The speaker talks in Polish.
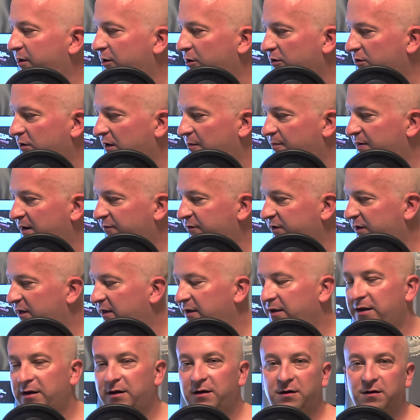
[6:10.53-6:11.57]
no to naprawdę,
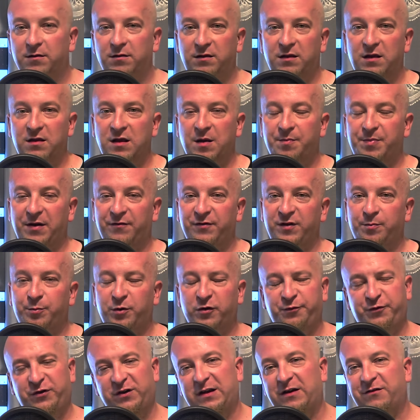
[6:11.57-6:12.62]
naprawdę po
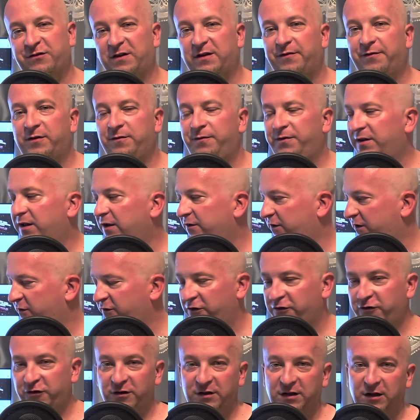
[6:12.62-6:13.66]
sprzedaży nawet widać jak
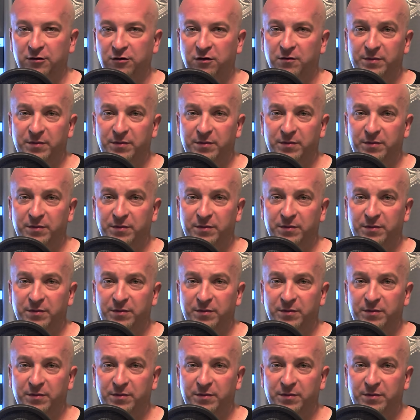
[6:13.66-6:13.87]
się czyta, to